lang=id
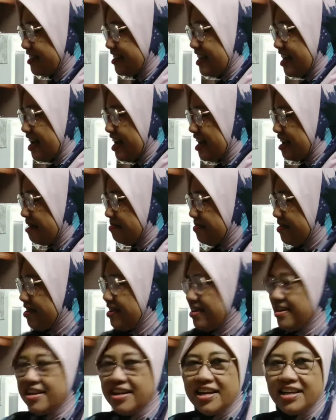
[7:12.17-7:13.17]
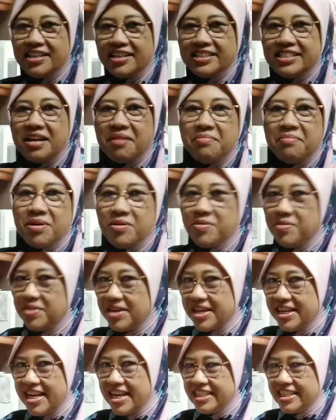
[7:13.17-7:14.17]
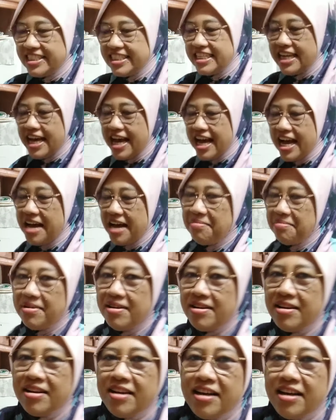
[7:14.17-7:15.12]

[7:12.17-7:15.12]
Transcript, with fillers: siap, sambal goreng dah siap.